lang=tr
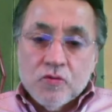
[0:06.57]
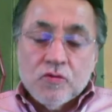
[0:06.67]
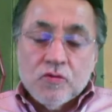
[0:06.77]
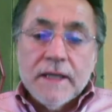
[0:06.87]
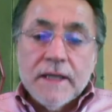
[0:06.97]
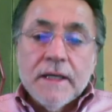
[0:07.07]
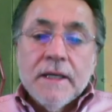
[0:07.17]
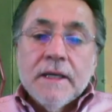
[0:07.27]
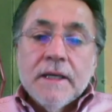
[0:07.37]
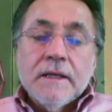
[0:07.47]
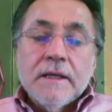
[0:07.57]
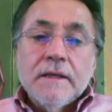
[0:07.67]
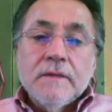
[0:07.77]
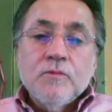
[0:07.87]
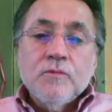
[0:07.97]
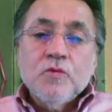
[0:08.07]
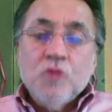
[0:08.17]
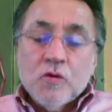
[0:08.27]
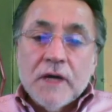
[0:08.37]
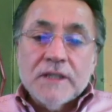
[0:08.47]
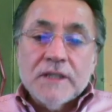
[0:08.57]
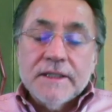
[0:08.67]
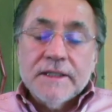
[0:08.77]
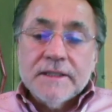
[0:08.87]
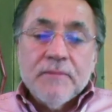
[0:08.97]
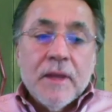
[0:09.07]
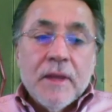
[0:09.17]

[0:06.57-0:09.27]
unsurlar. E, bu çok tartışılır.